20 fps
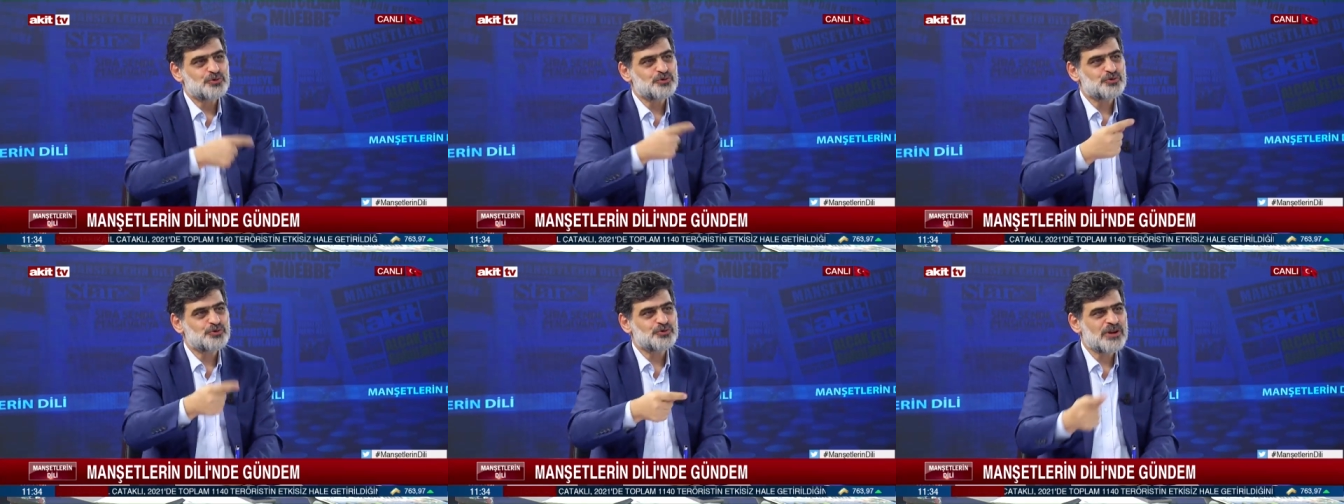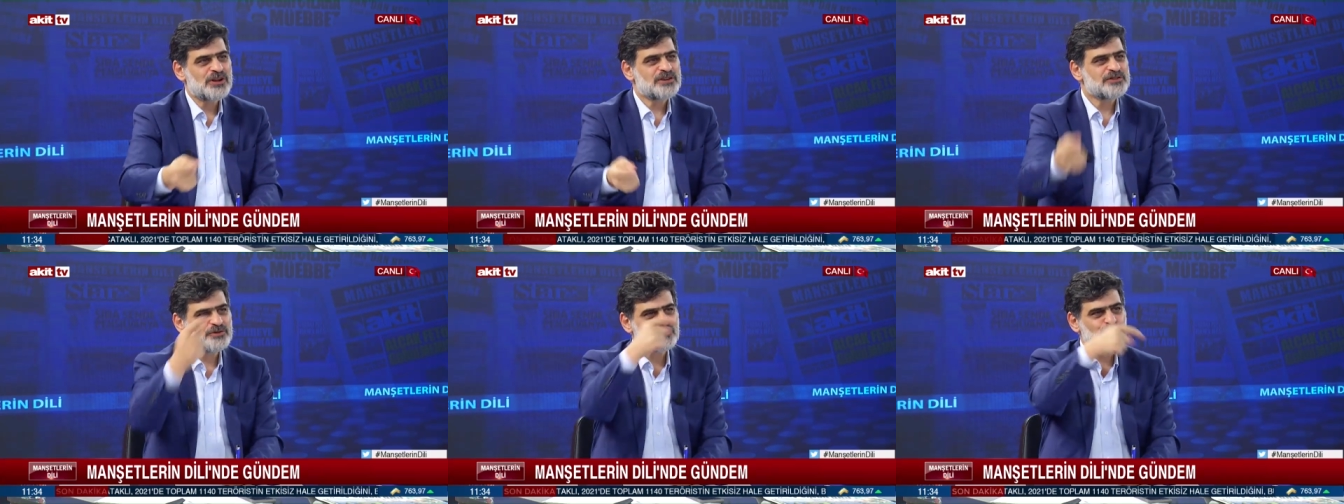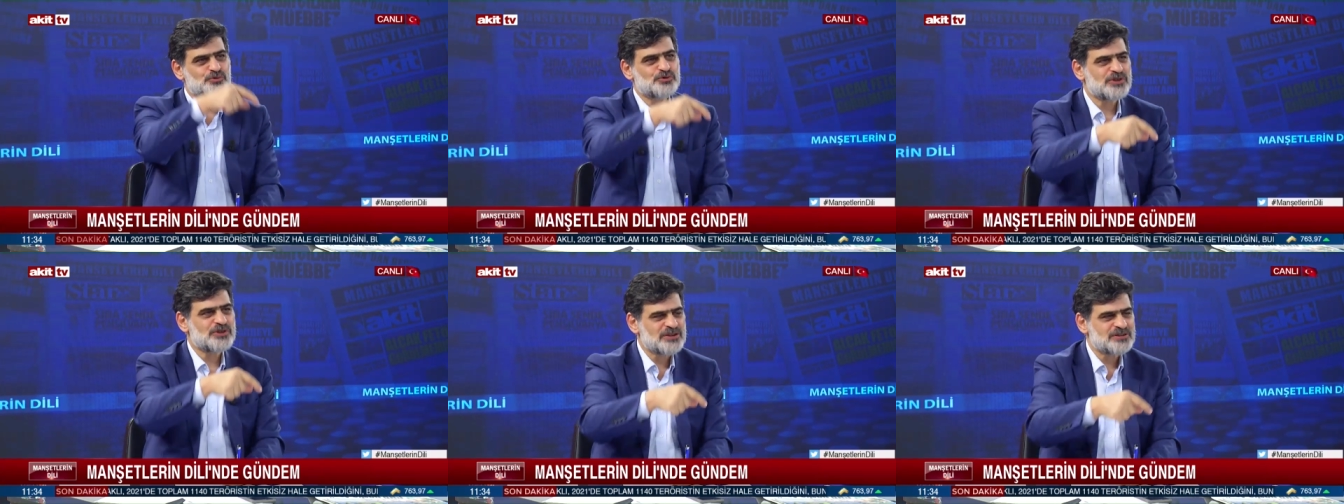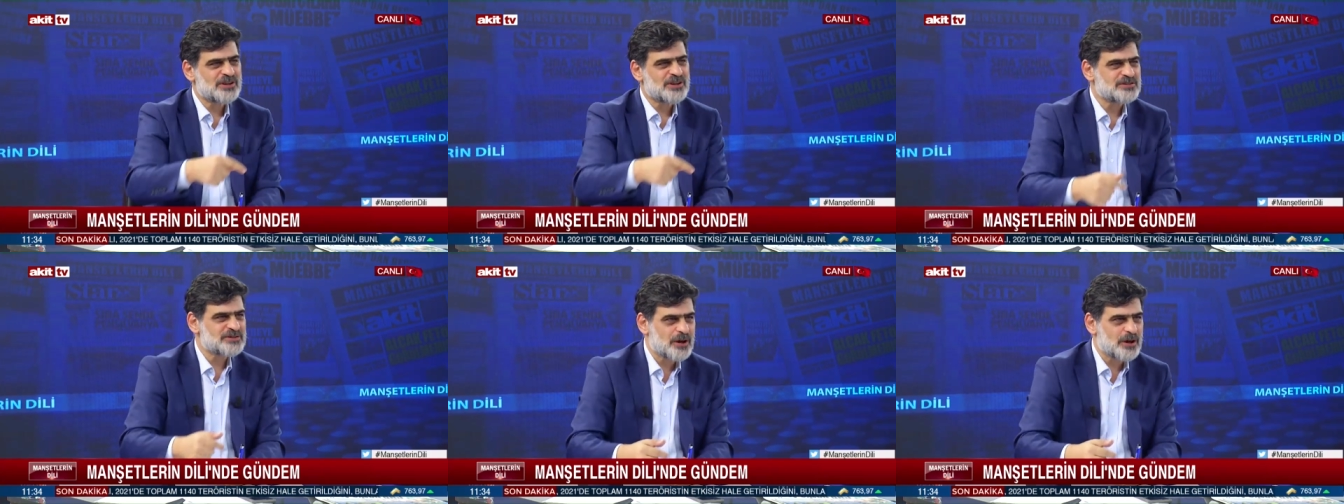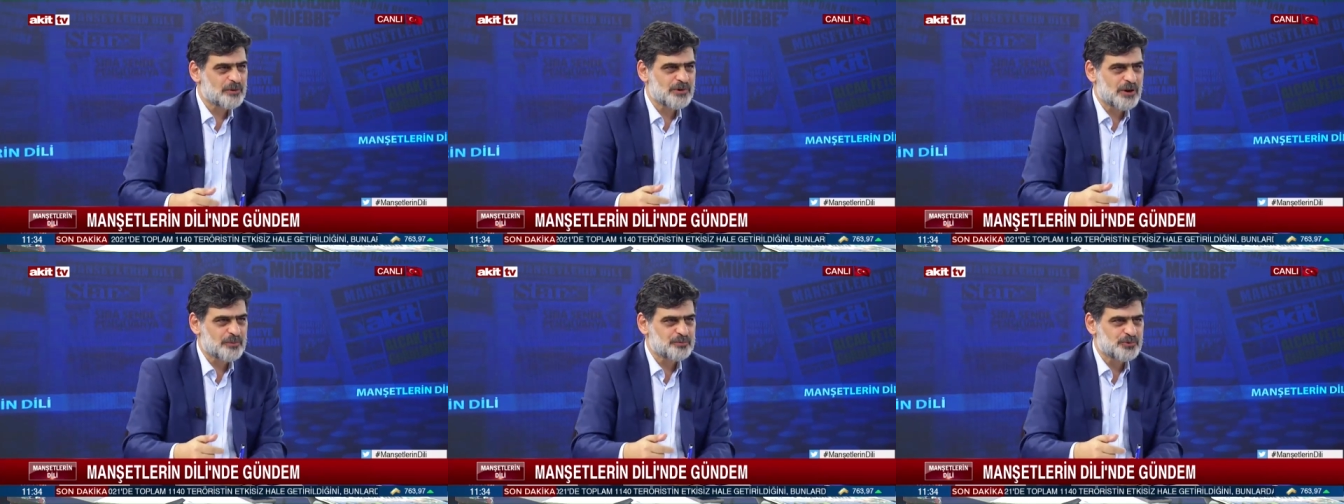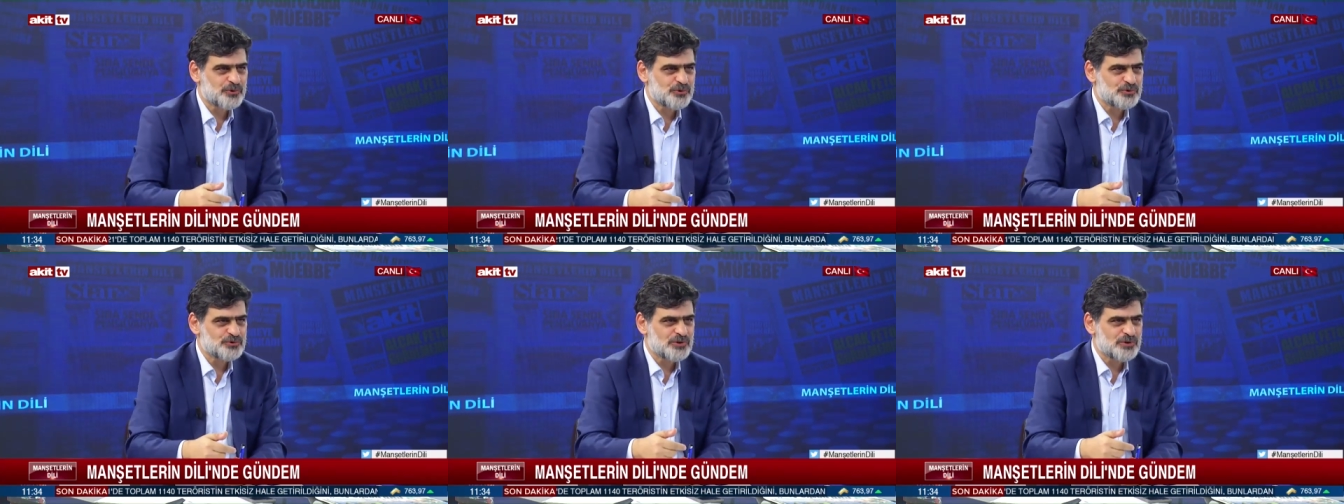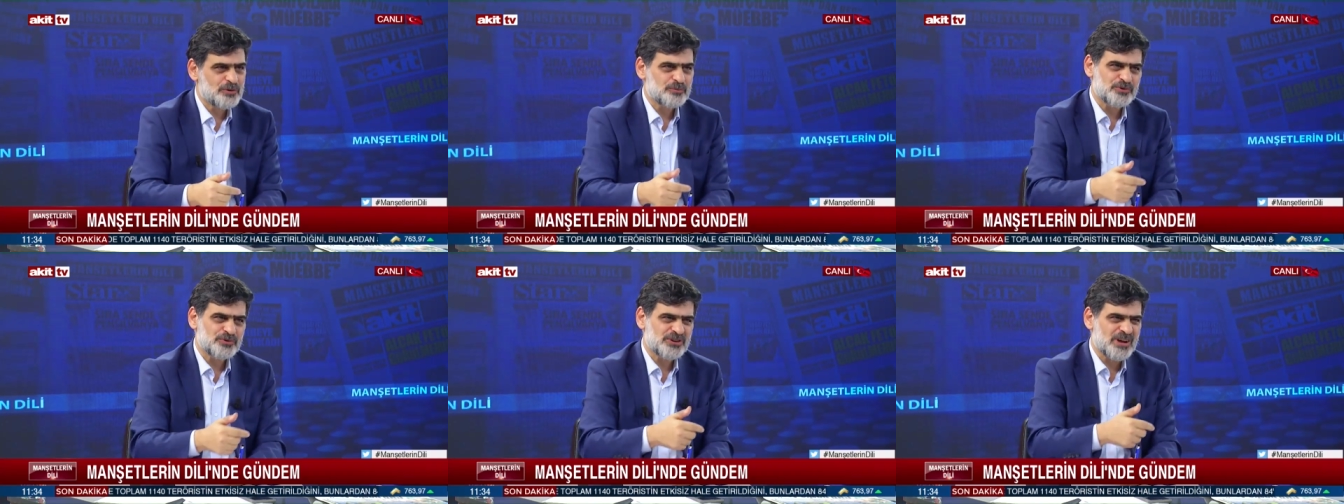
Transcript: düşünenin üzerinde zam yapıyorsa